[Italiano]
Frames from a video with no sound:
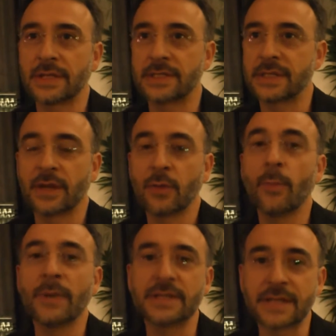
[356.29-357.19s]
anziché
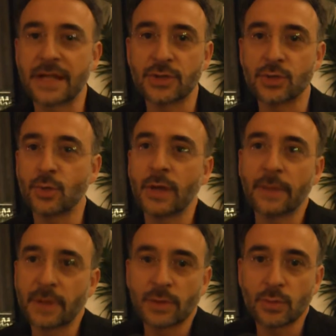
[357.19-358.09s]
un messaggio
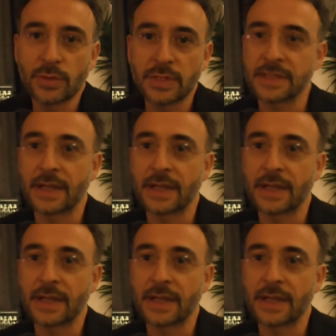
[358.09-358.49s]
uguale per tutti,